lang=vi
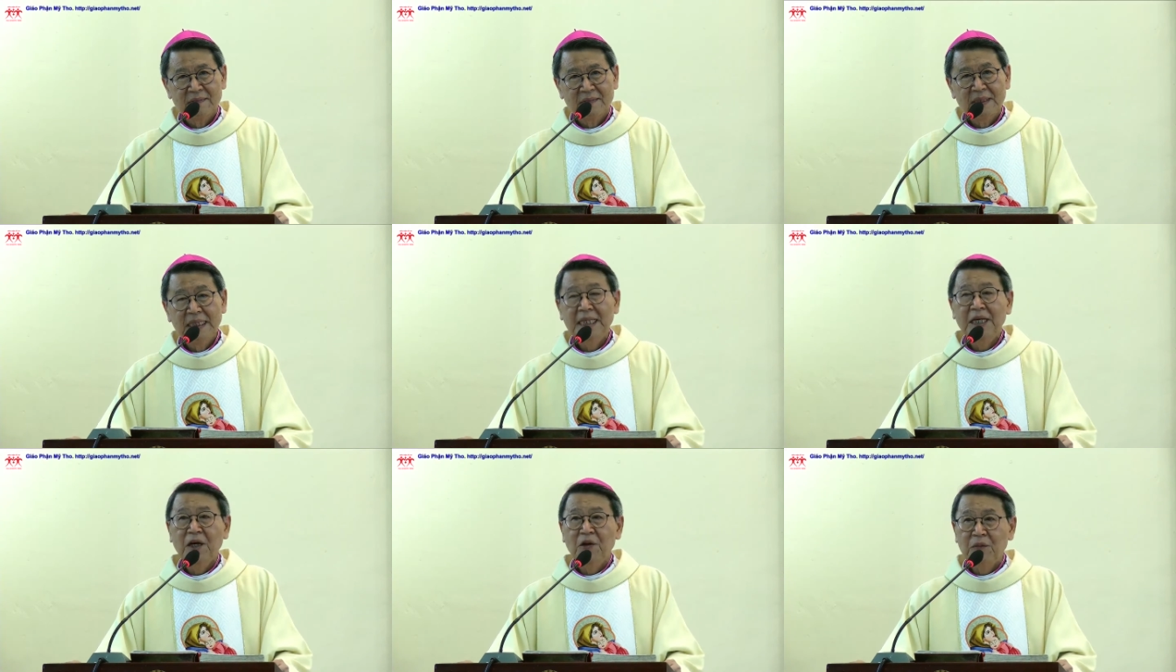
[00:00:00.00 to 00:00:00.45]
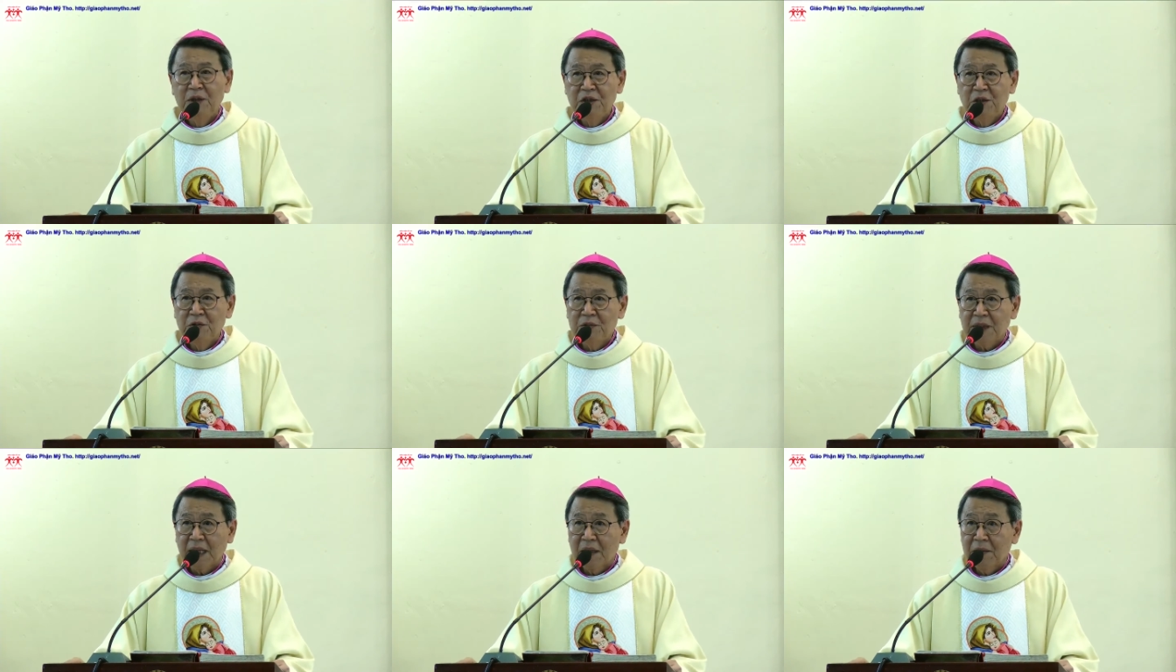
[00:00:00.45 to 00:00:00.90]
điều mà
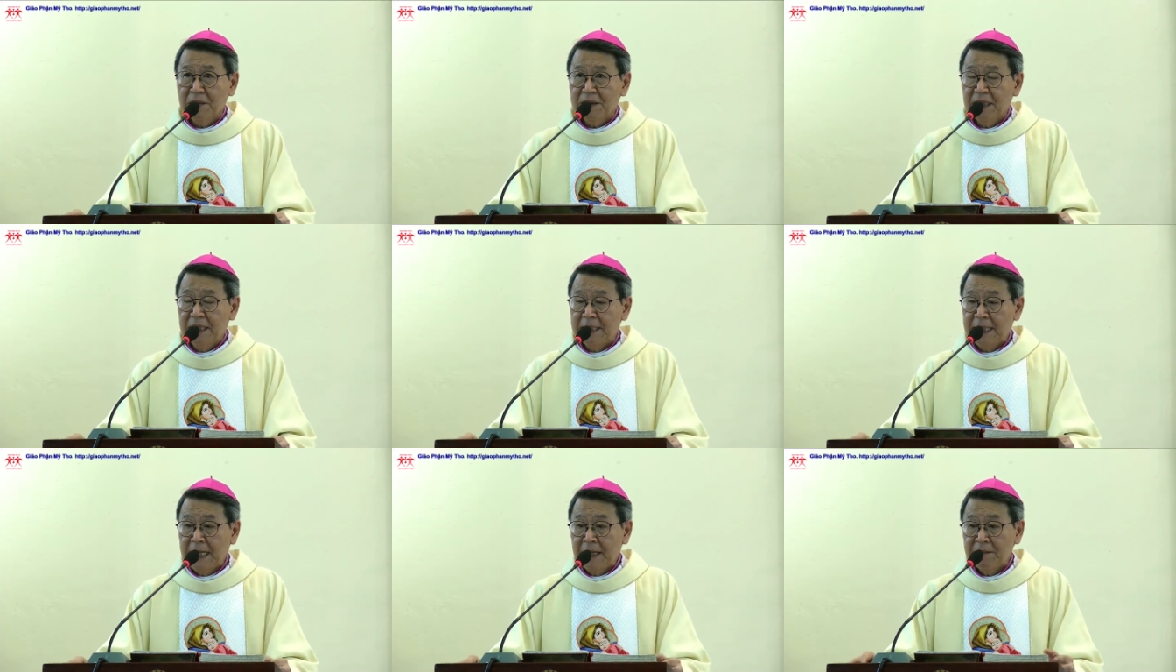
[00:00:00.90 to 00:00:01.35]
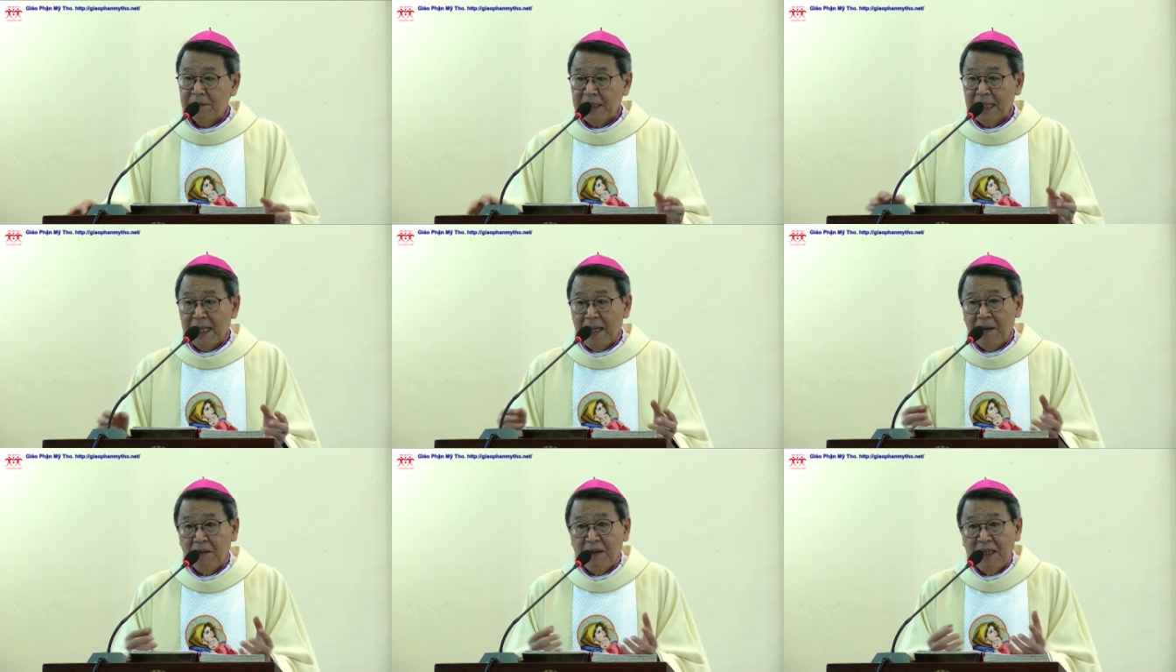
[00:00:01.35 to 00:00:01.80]
chúng ta có thể đem
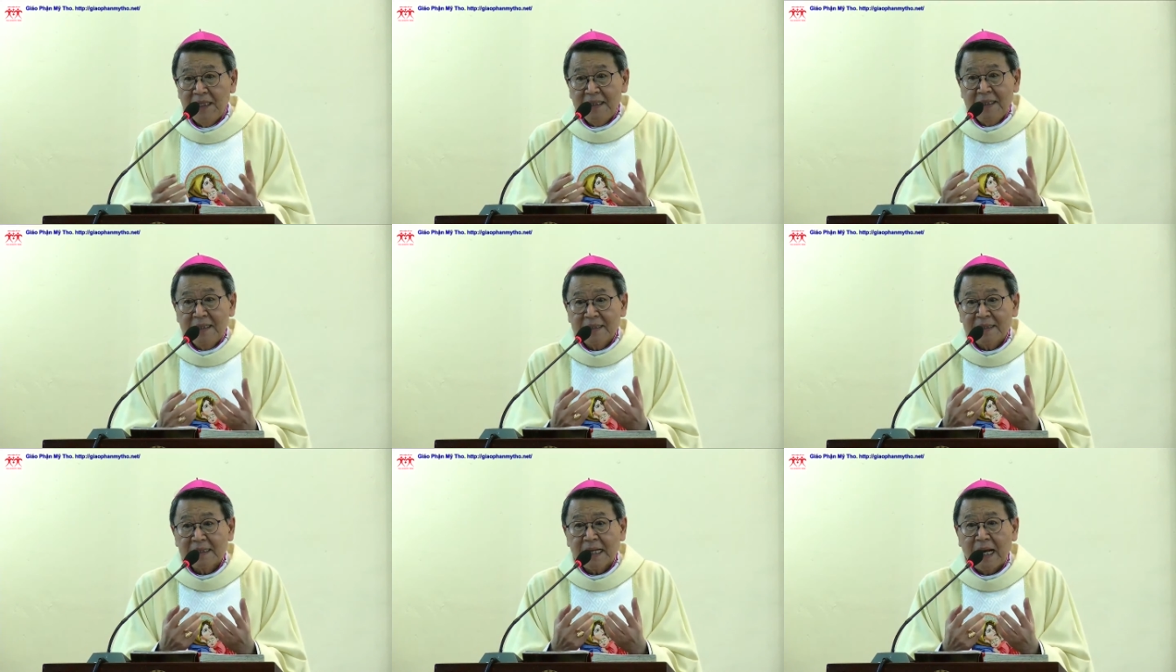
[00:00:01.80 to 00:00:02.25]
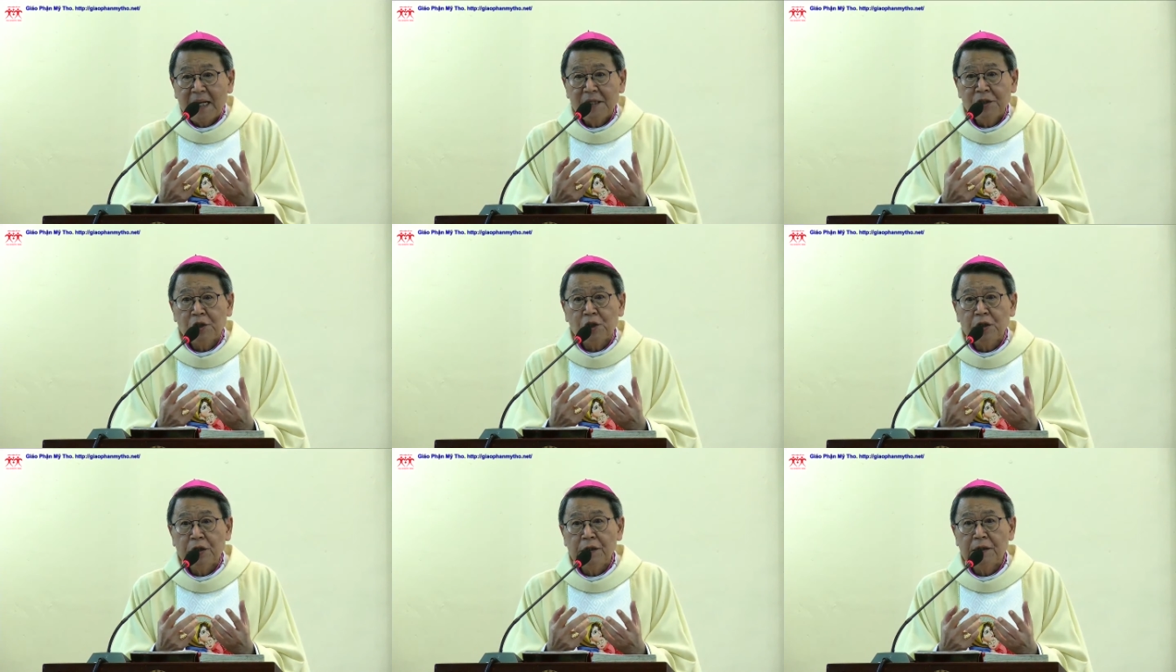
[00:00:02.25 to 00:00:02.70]
theo là những giá
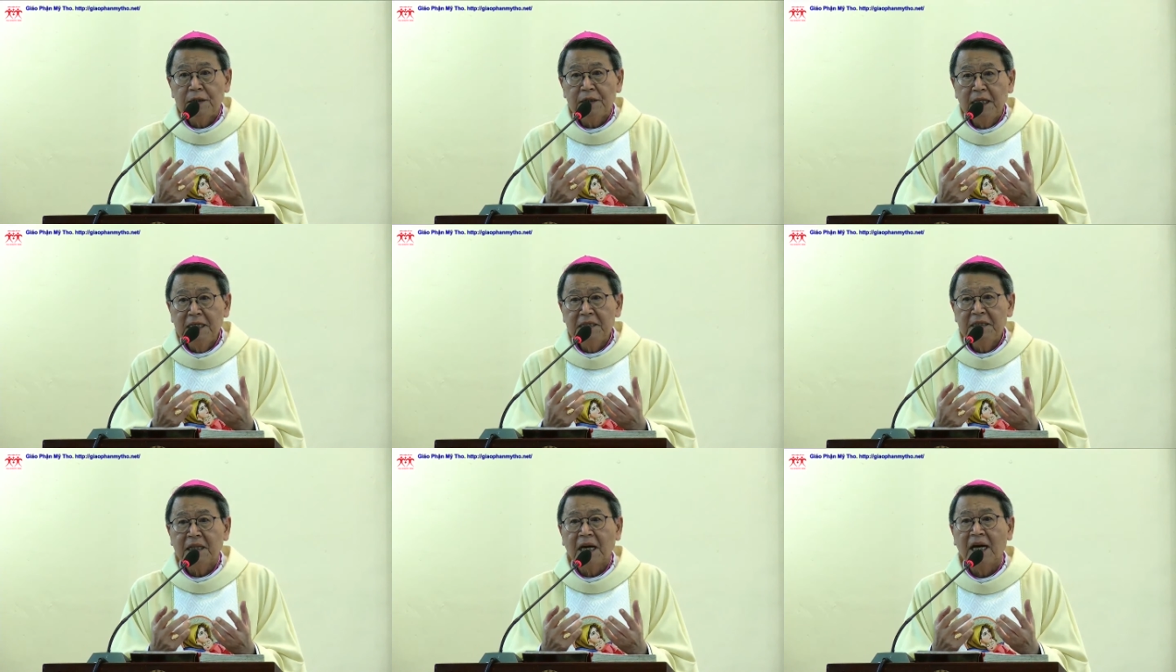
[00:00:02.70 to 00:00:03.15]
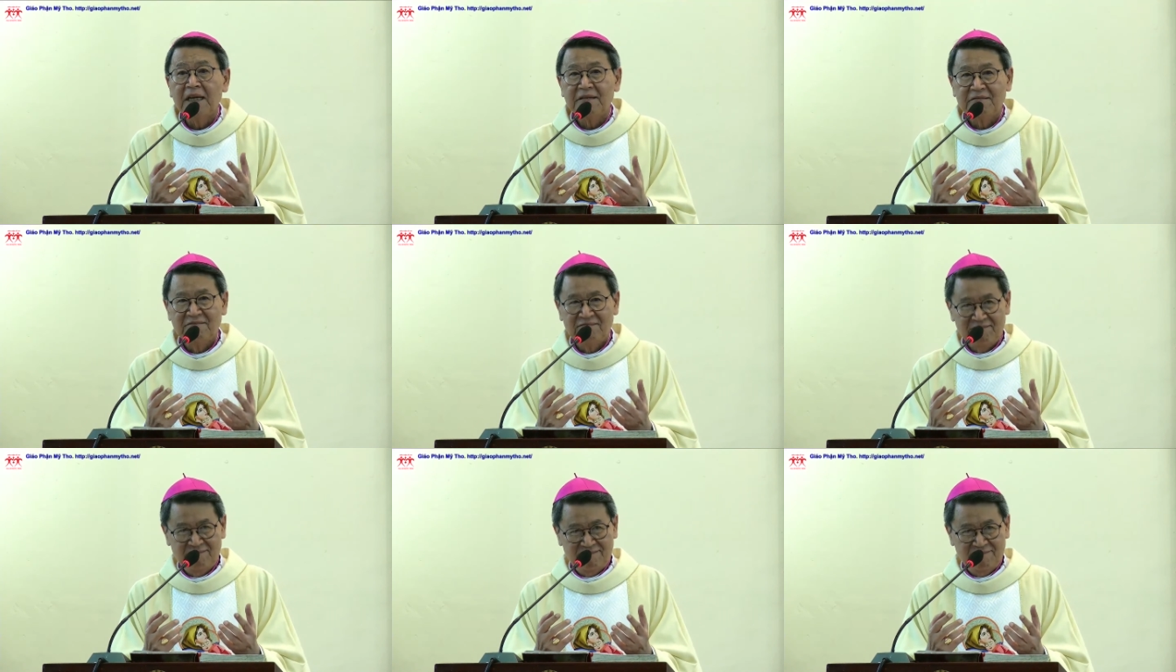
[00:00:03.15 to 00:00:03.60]
trị tinh
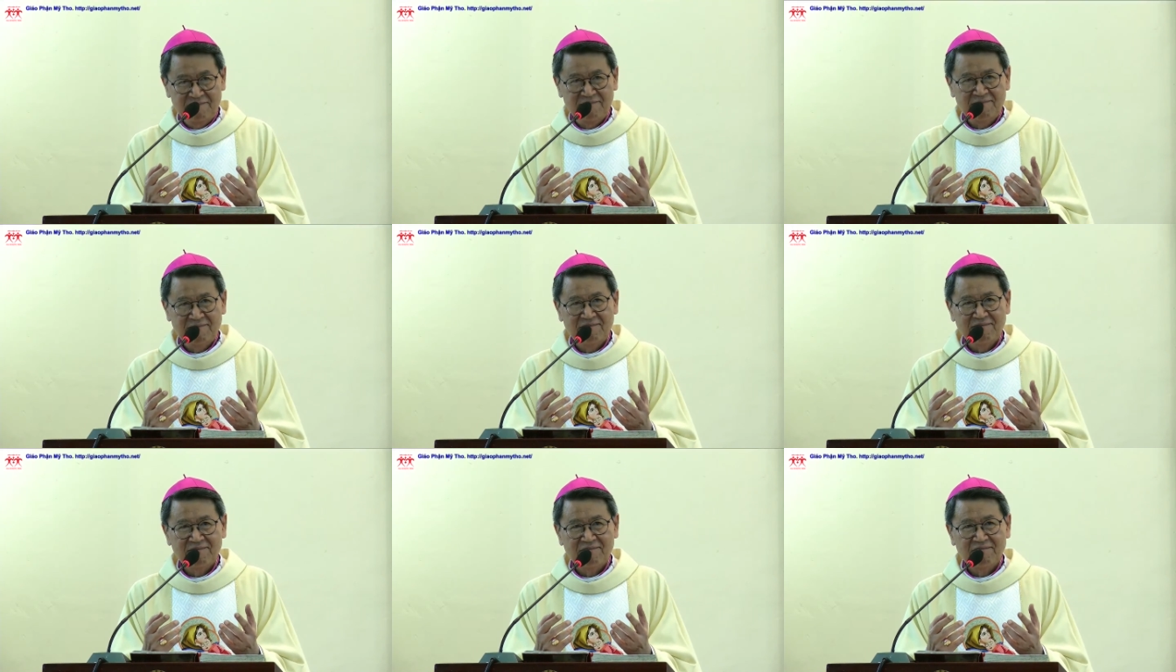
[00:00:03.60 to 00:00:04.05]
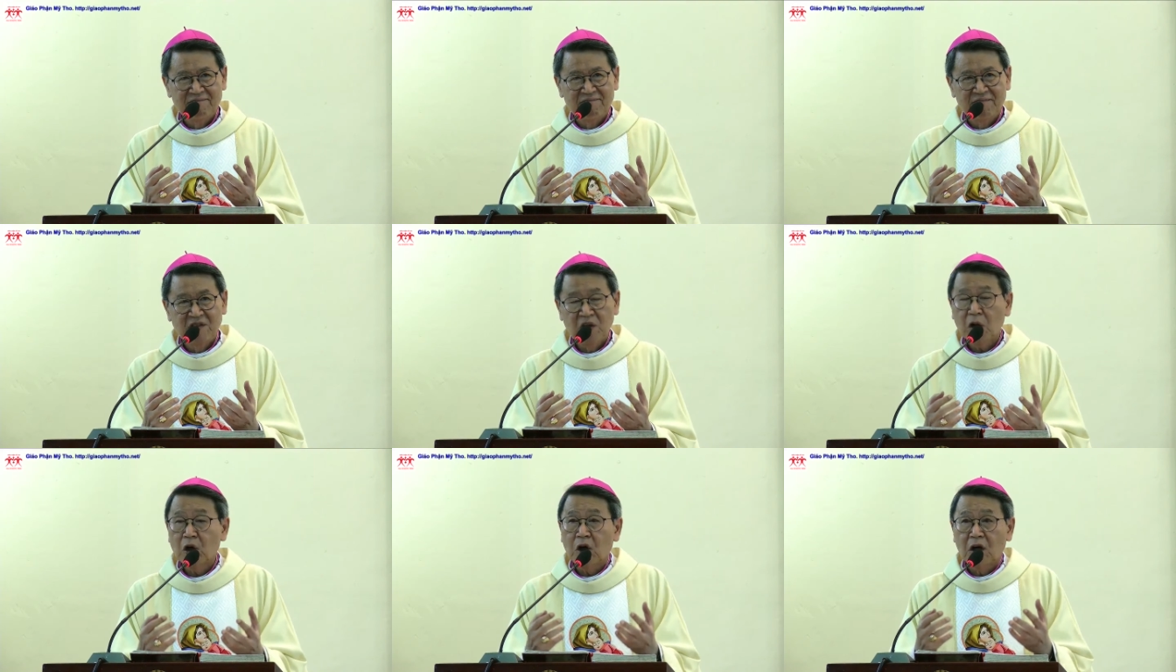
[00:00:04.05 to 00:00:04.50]
thần
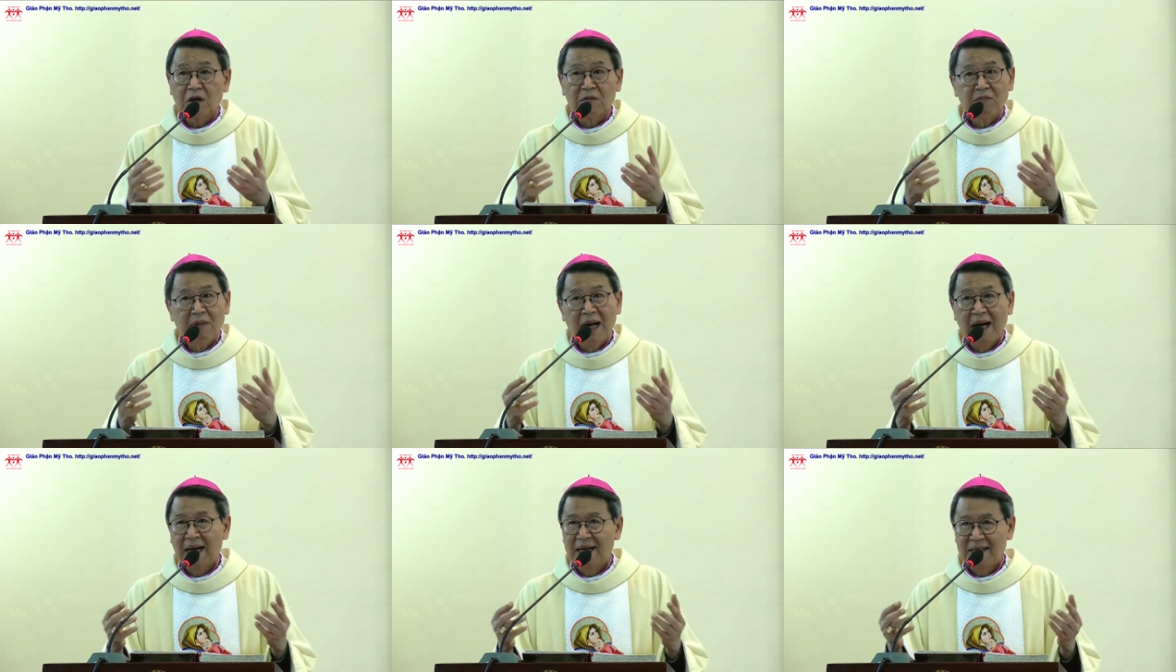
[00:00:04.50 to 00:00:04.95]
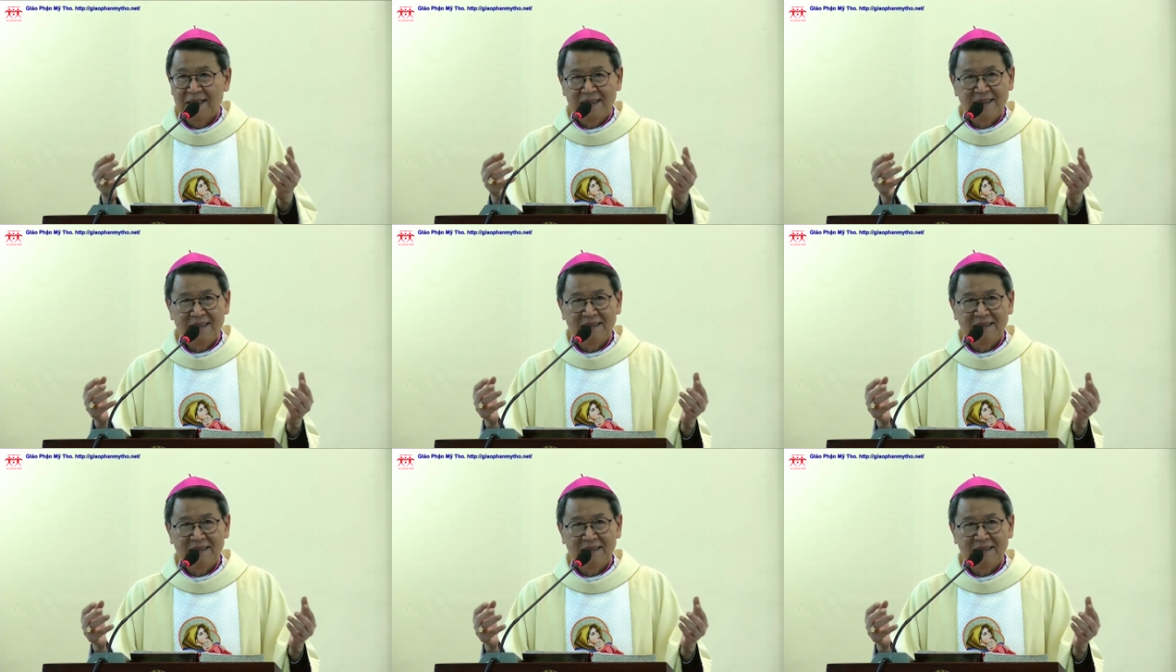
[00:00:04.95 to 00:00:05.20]
nó còn mãi